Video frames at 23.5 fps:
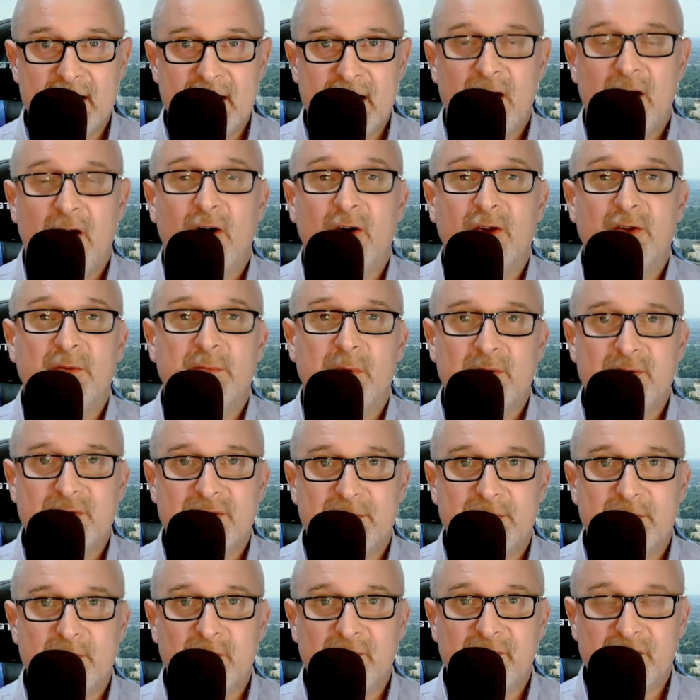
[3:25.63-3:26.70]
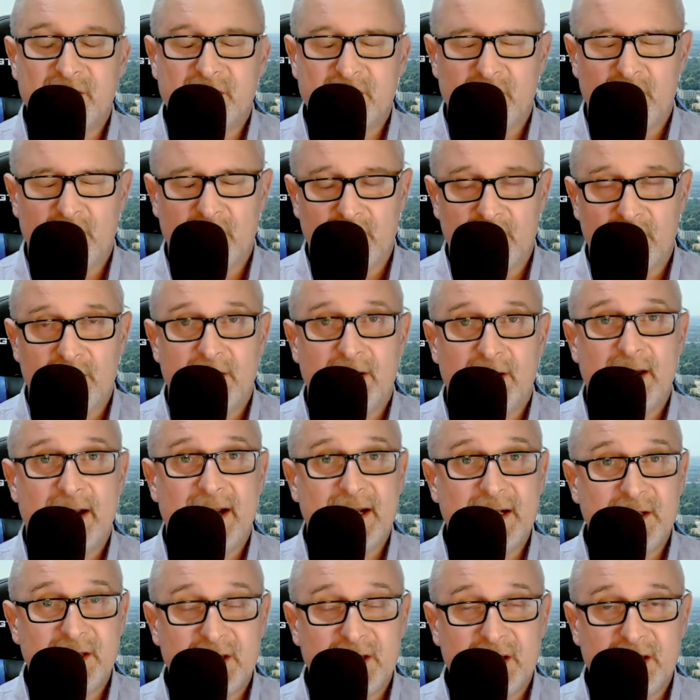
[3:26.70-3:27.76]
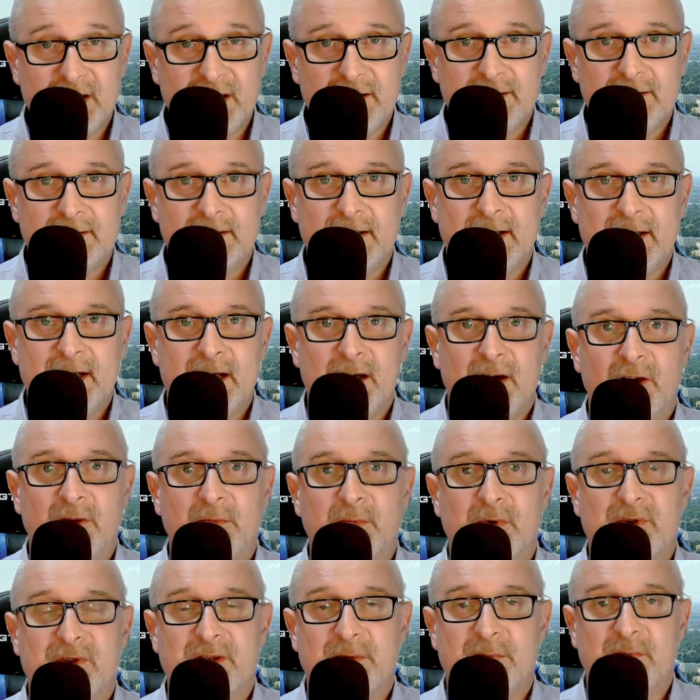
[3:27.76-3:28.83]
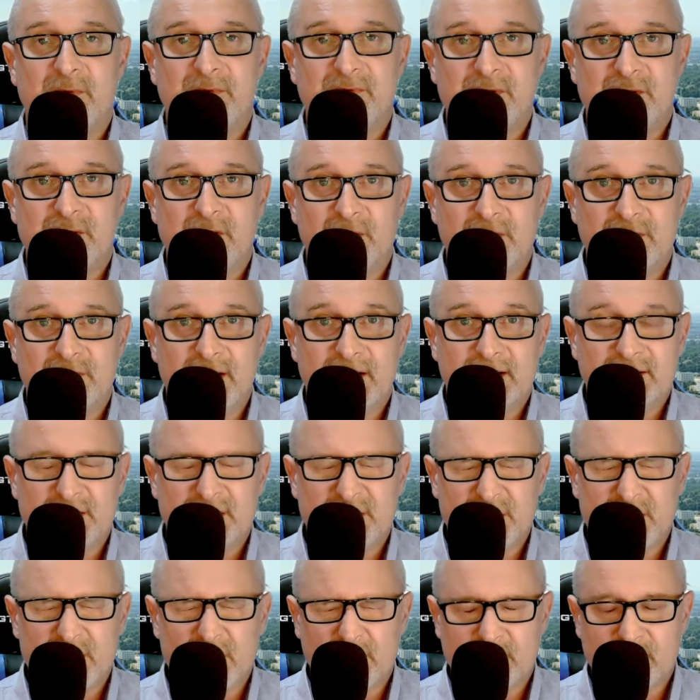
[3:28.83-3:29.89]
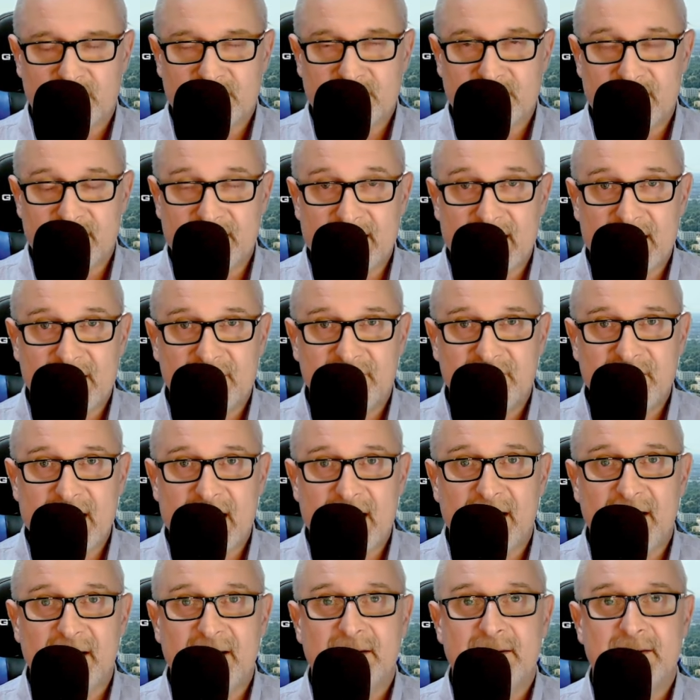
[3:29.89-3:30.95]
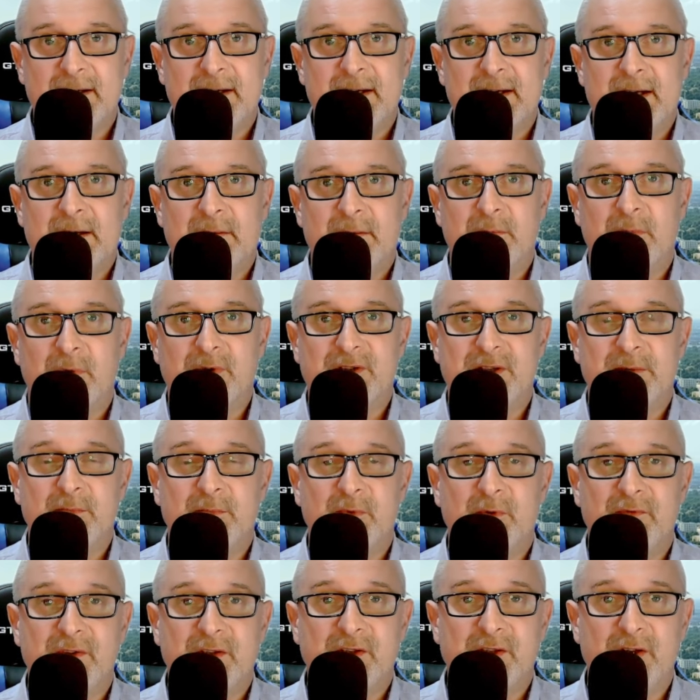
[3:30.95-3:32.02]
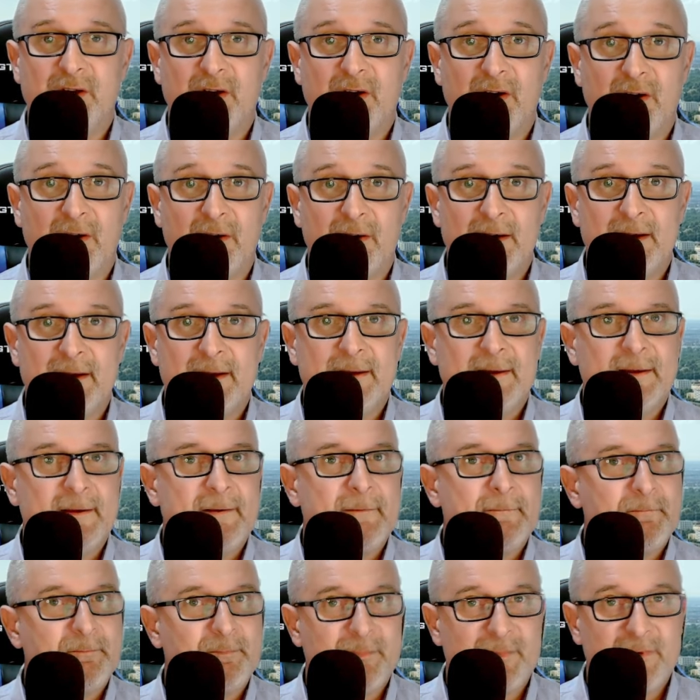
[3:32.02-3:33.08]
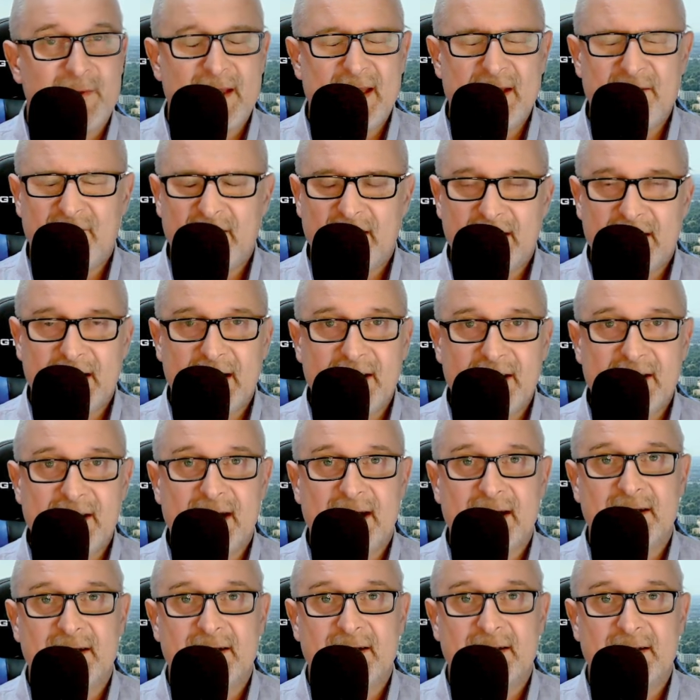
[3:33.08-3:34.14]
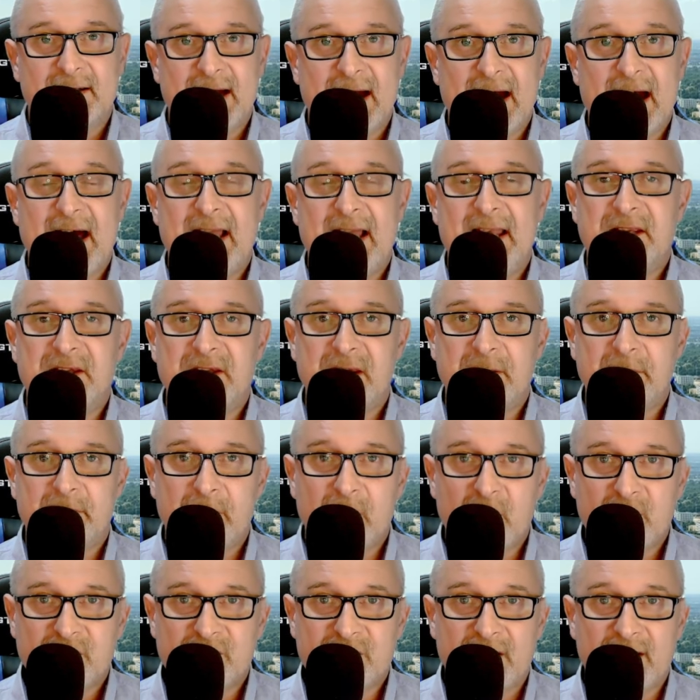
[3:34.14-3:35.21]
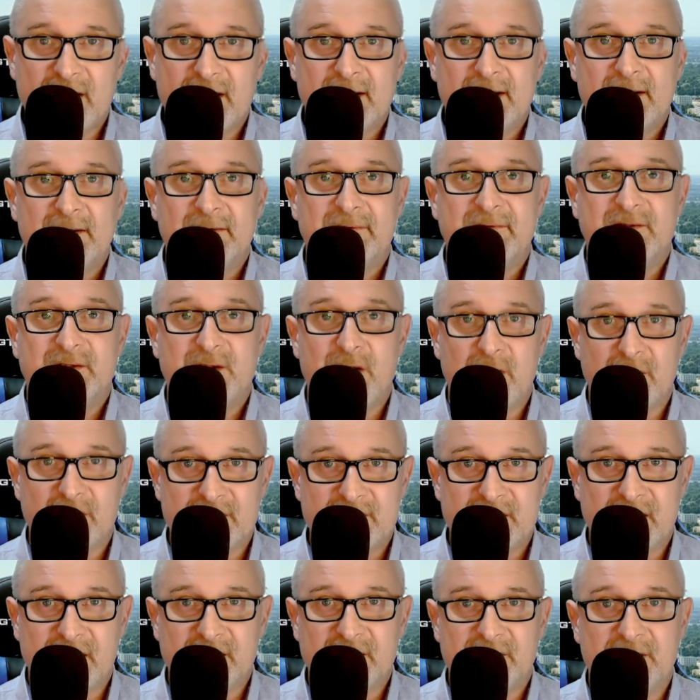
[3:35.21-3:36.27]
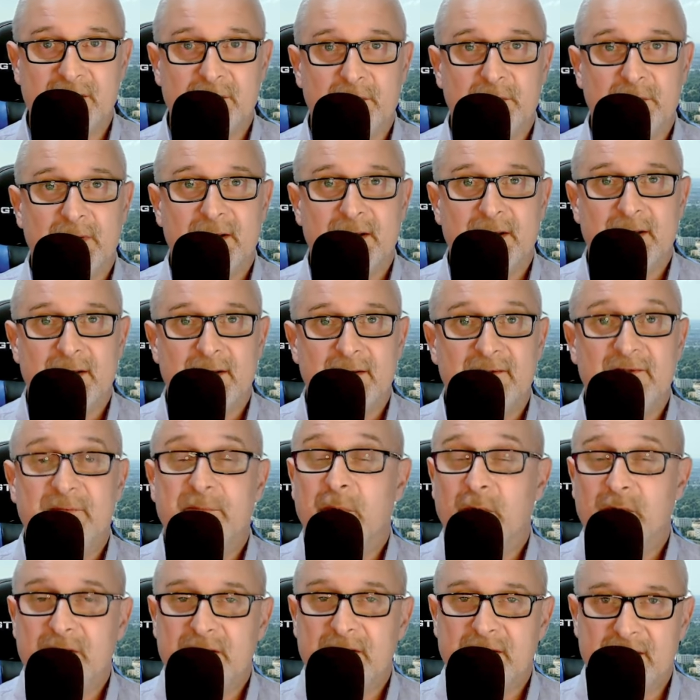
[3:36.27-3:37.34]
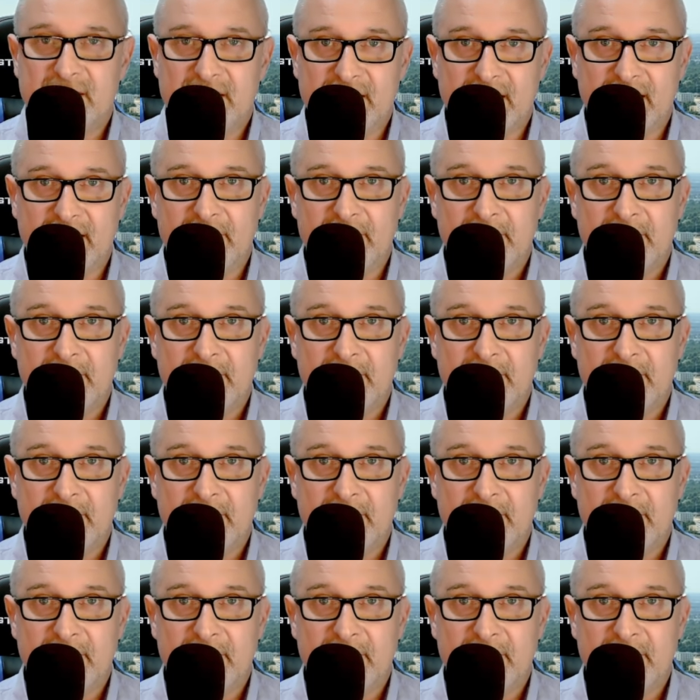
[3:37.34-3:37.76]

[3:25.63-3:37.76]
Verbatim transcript: On może mówić o religii, on może mówić o, o doktrynach wiary, może mówić o mm, Ewangeliach, ale nie może wtrącać się w politykę.